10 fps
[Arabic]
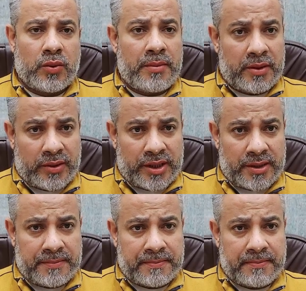ومن
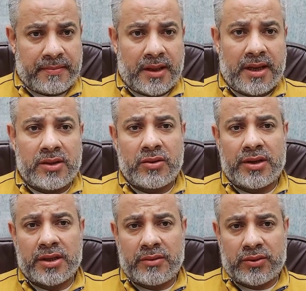والاه أيها
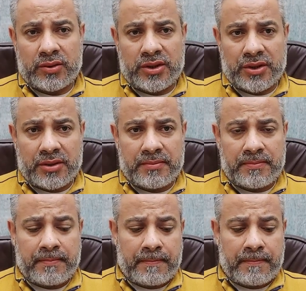الإخوة الكرام